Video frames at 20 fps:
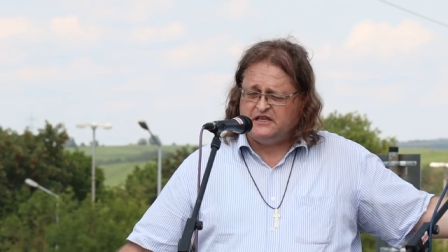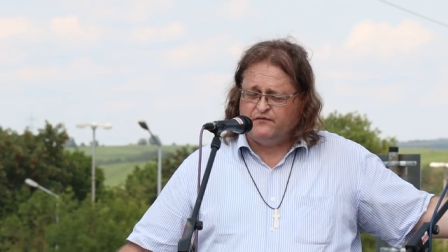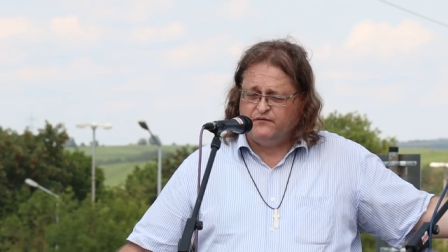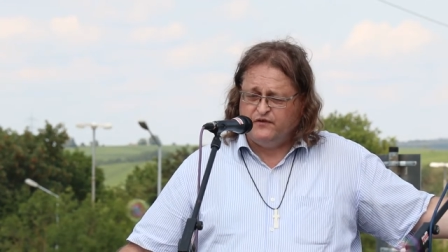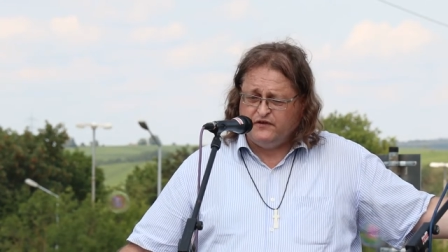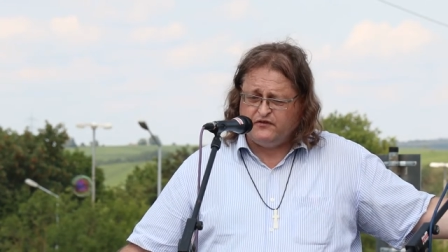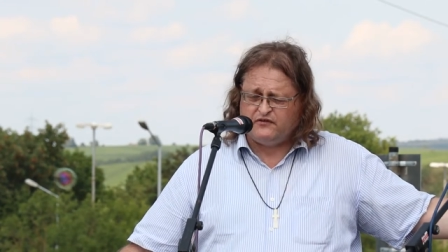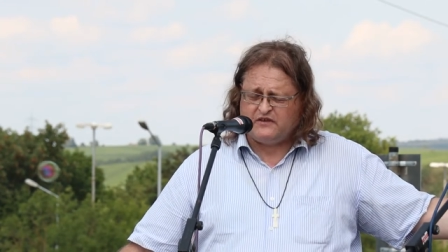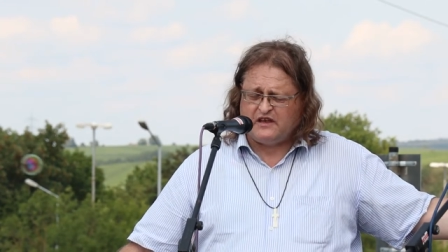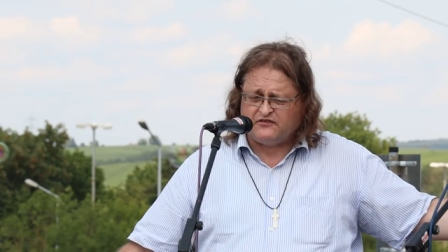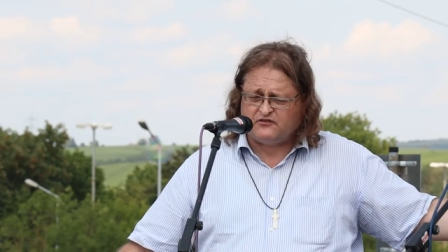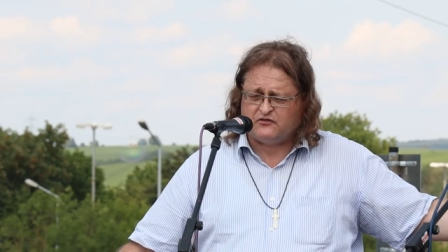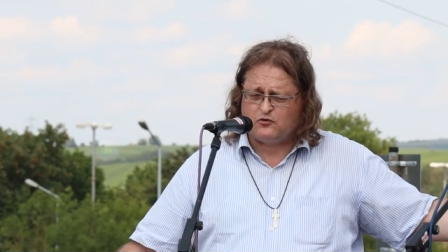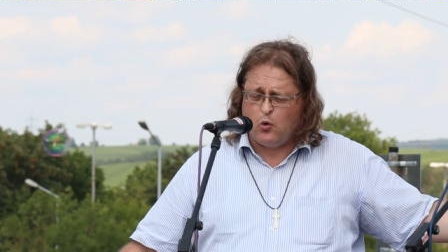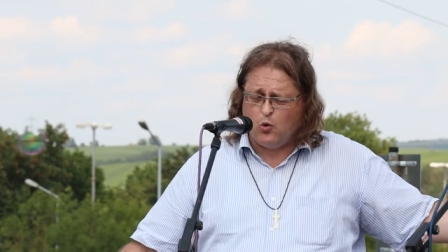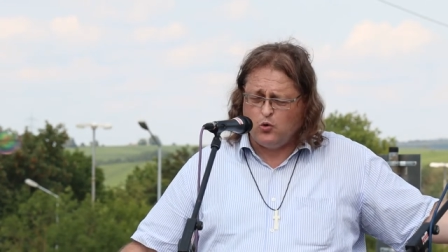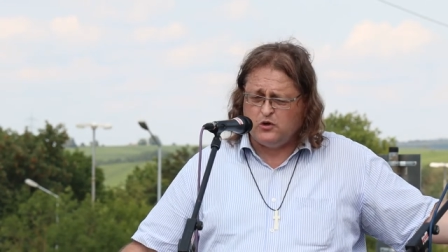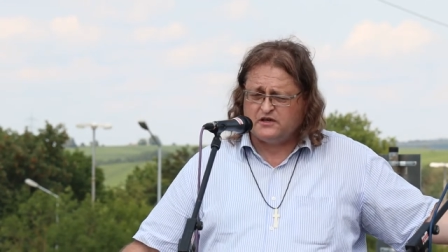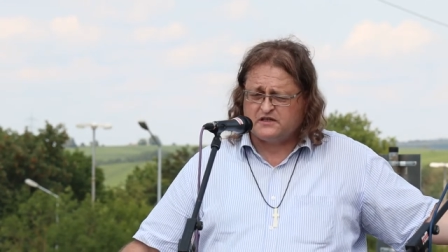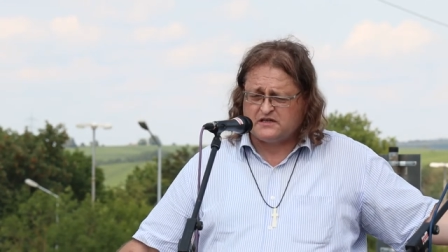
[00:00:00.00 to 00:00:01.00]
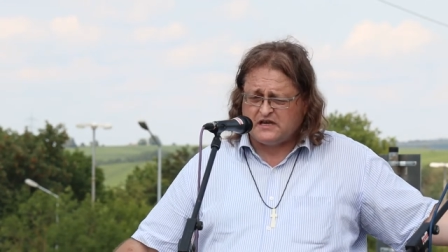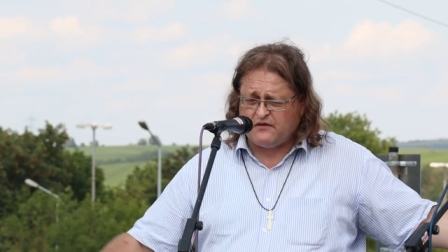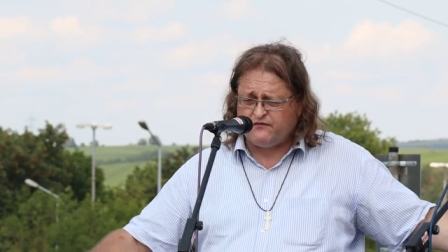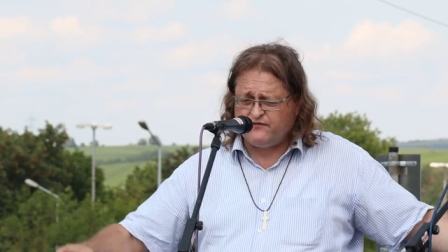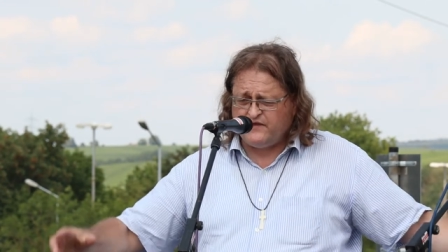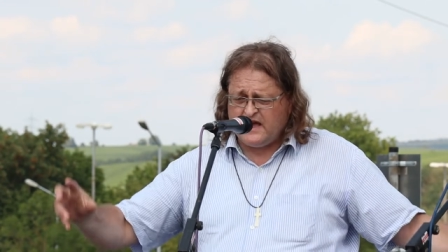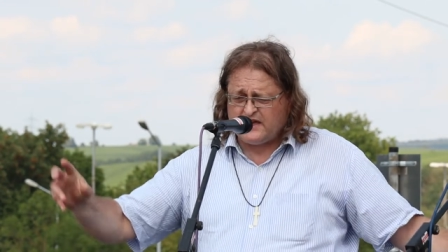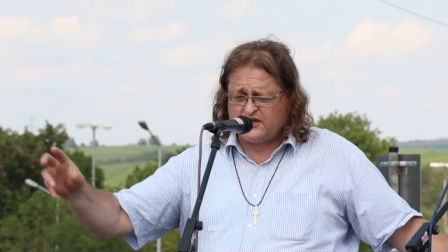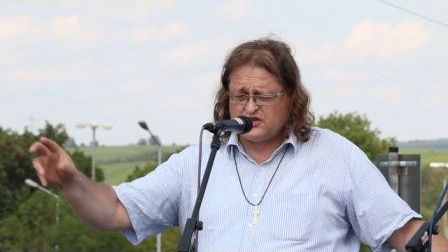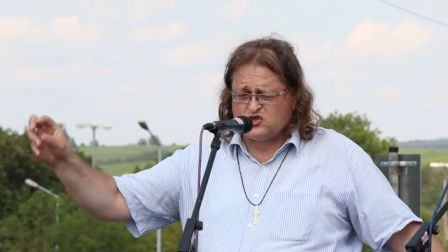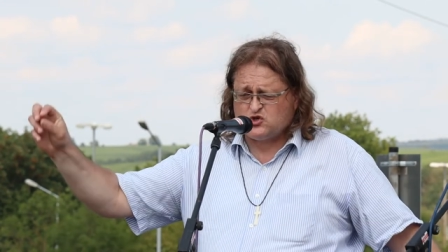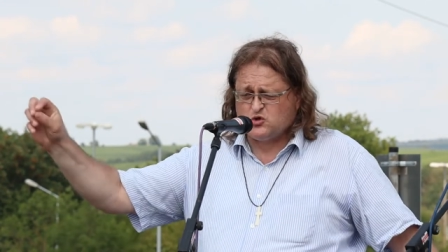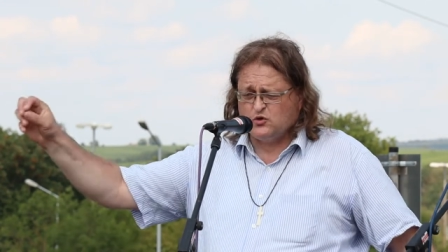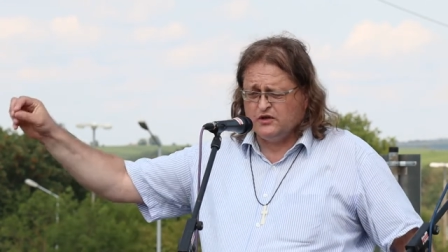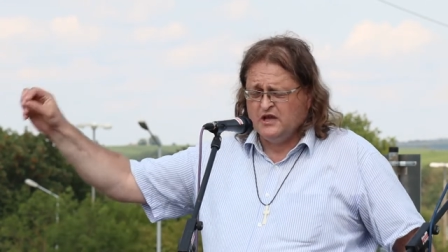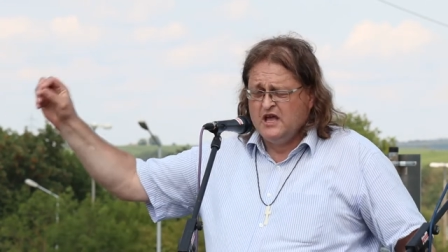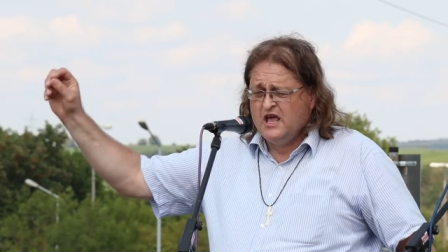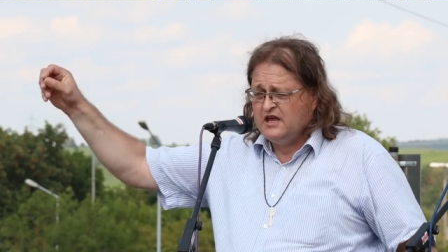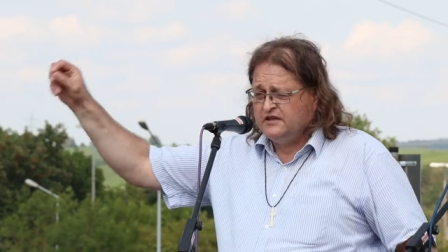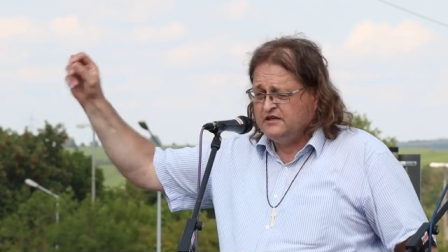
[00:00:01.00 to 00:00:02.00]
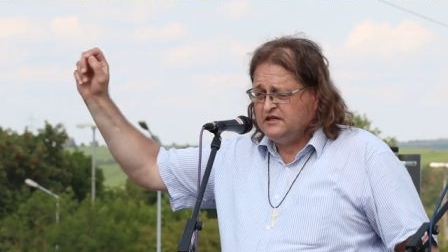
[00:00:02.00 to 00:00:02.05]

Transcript: Ihr wisst, dass Kohlekraftwerke schon,